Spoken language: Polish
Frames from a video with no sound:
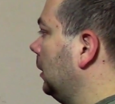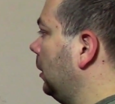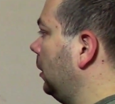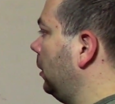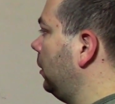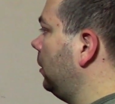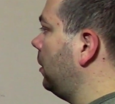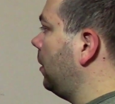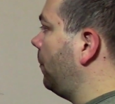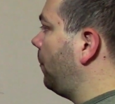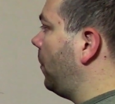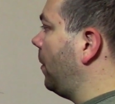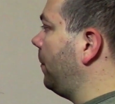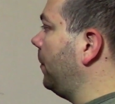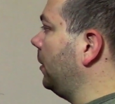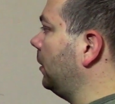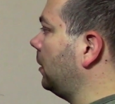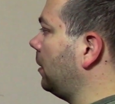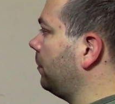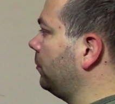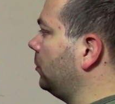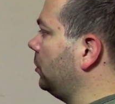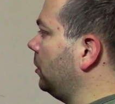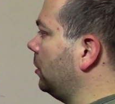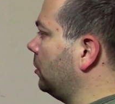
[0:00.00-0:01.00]
I nie
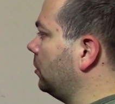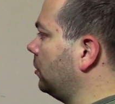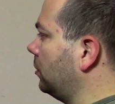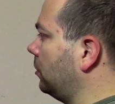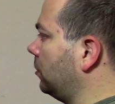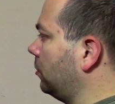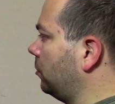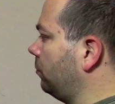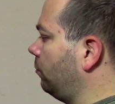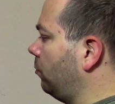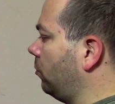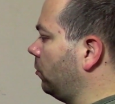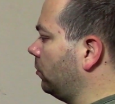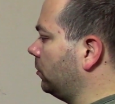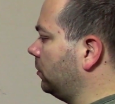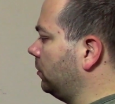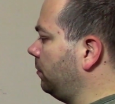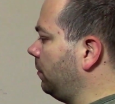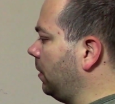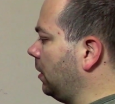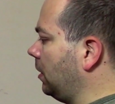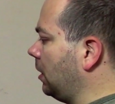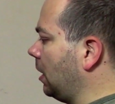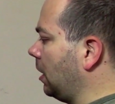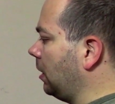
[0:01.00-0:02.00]
pamiętam, czy jeszcze coś było
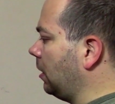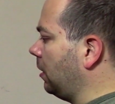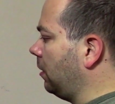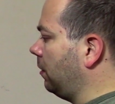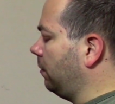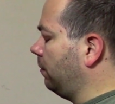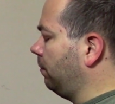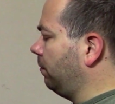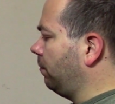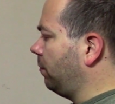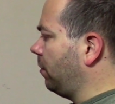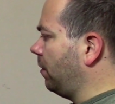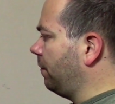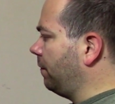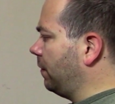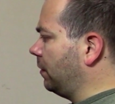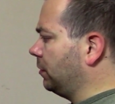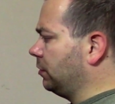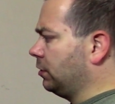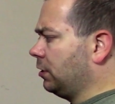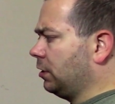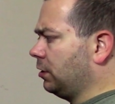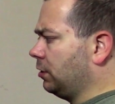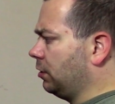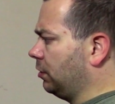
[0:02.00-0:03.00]
zmieniane. Powiem Wam
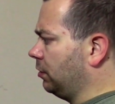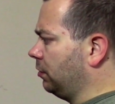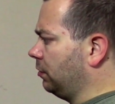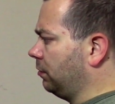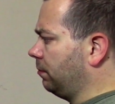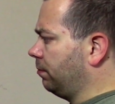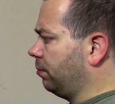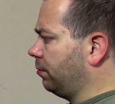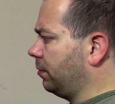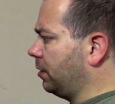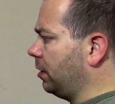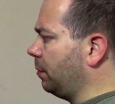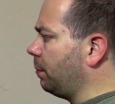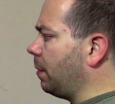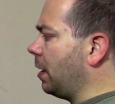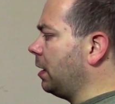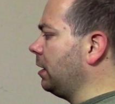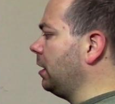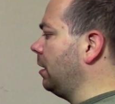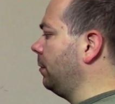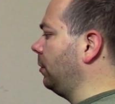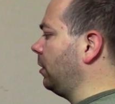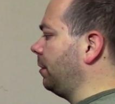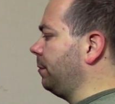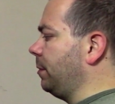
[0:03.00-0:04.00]
szczerze, chyba
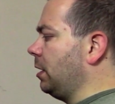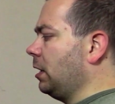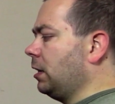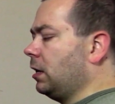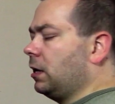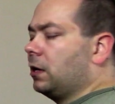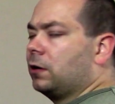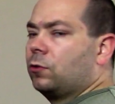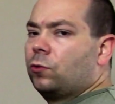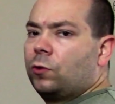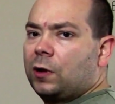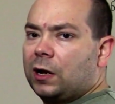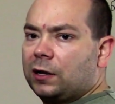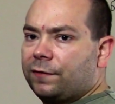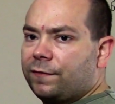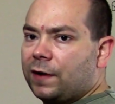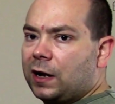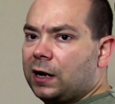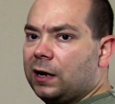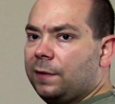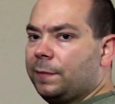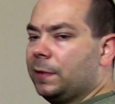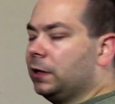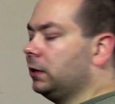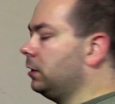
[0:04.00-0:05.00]
nie, bo tam jeden, góra,
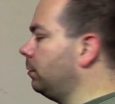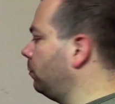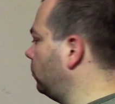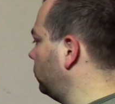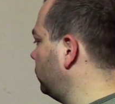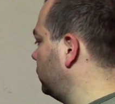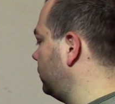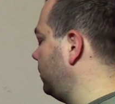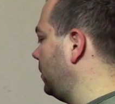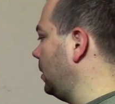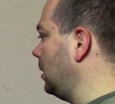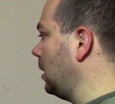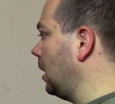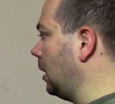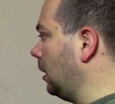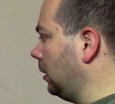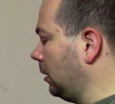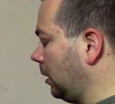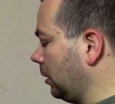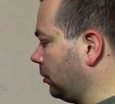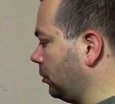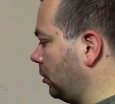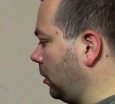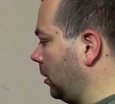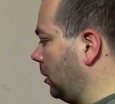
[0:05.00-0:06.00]
dwa elementy były zmieniane,
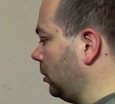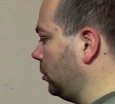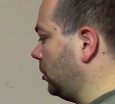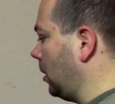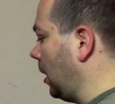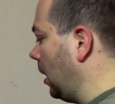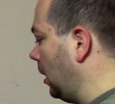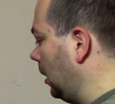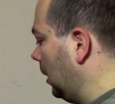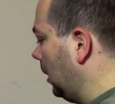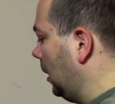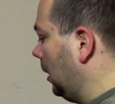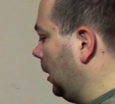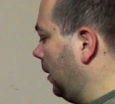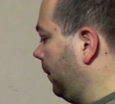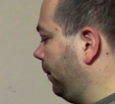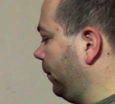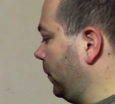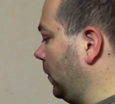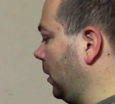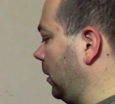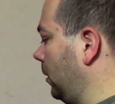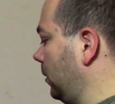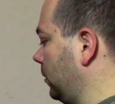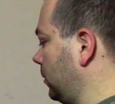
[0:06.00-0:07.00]
także reszta
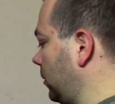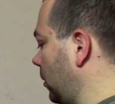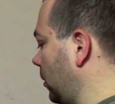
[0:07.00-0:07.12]
e,